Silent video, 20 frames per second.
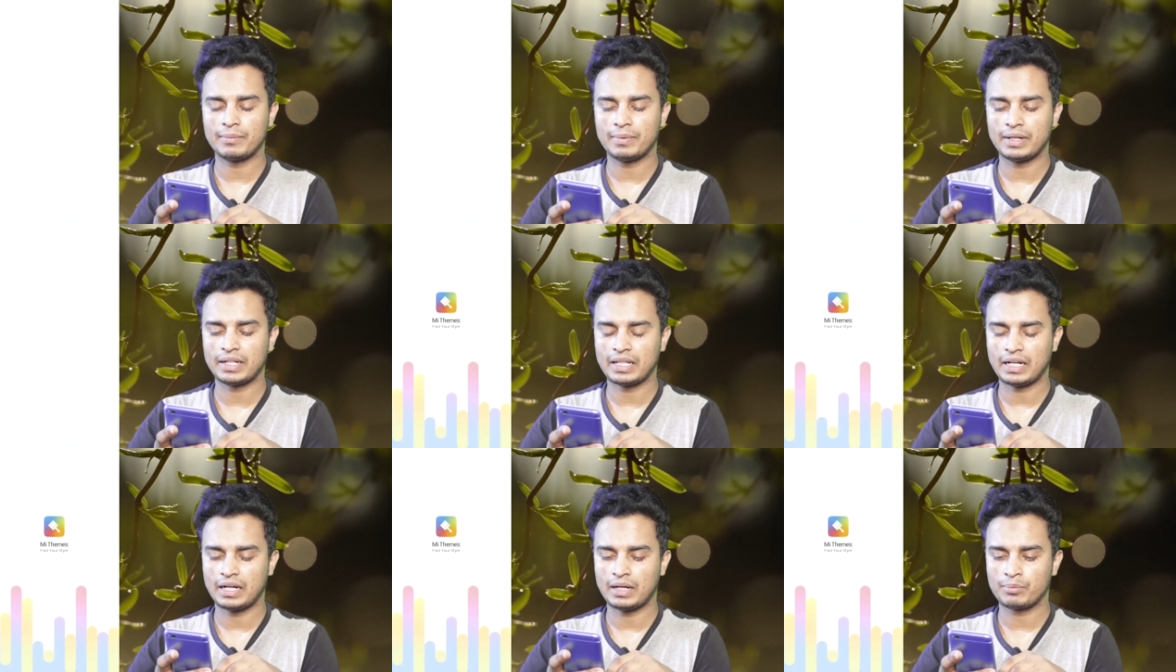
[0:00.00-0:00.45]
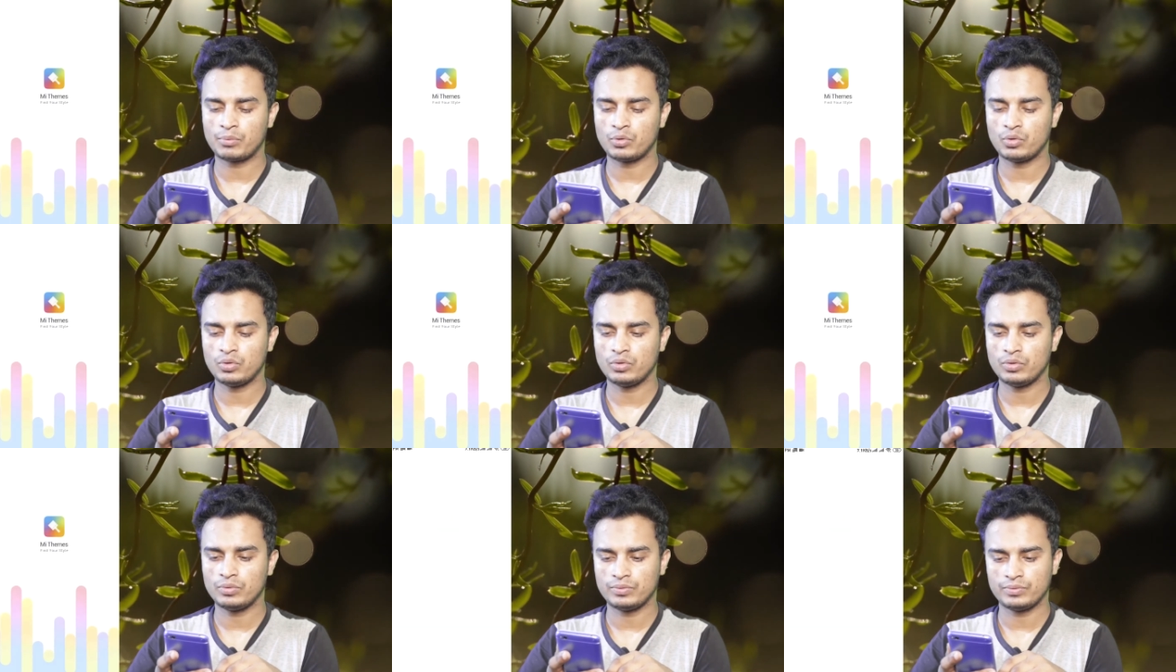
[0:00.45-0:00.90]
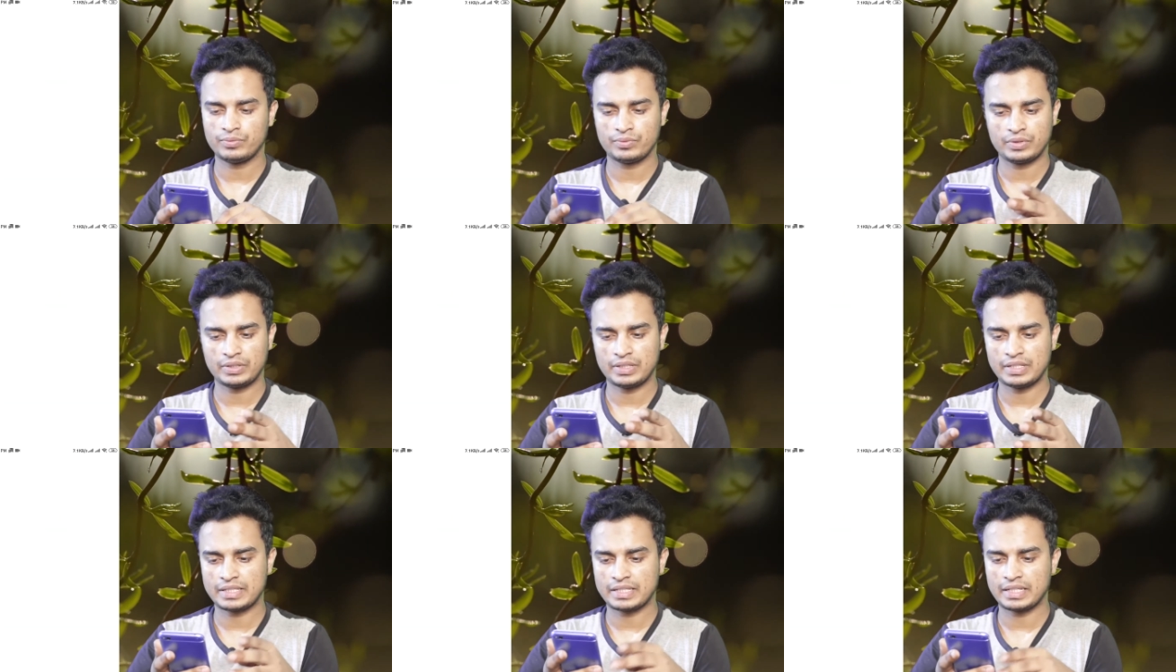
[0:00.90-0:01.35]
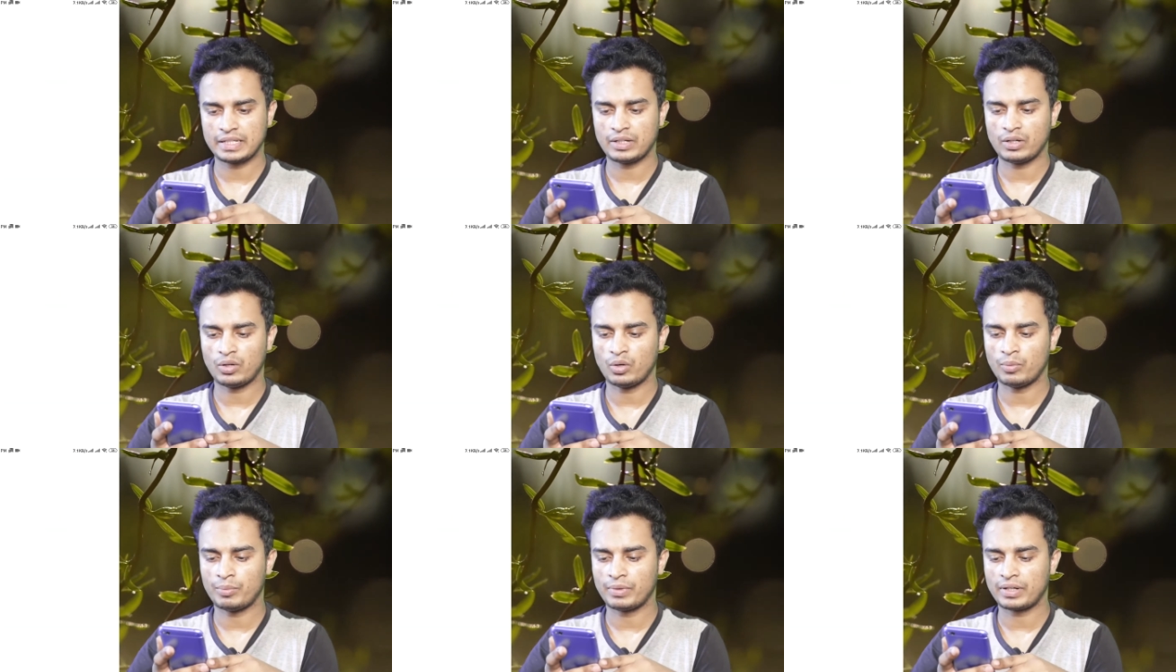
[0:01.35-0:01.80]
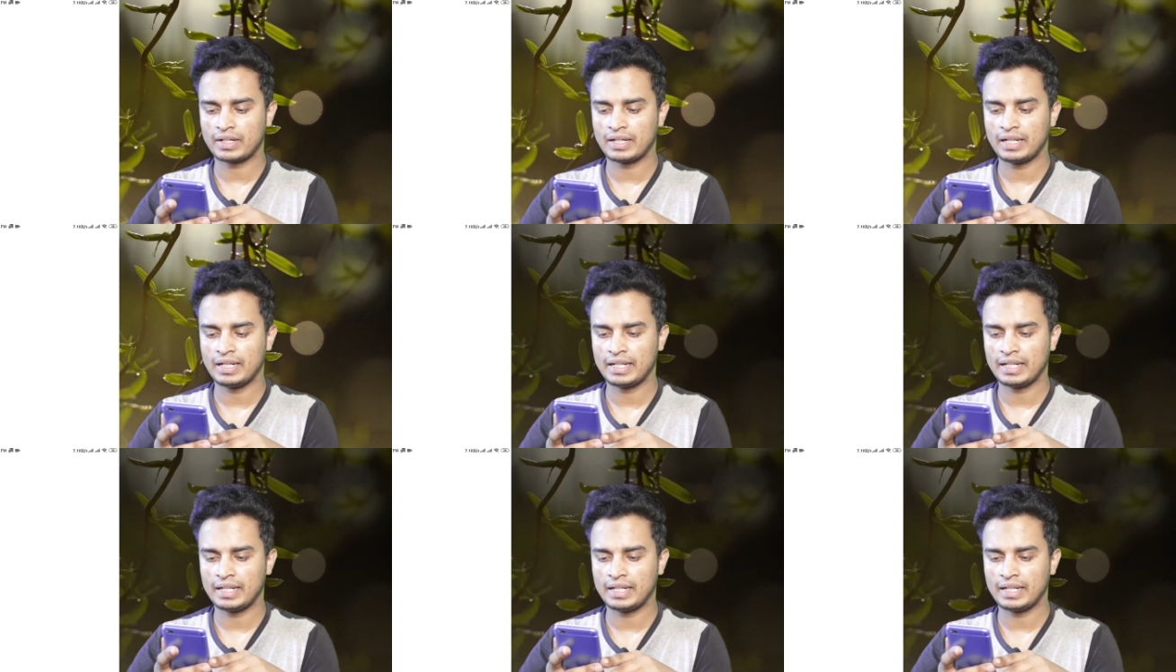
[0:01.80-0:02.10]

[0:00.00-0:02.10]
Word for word: के बाद आपको इसे ओपन कर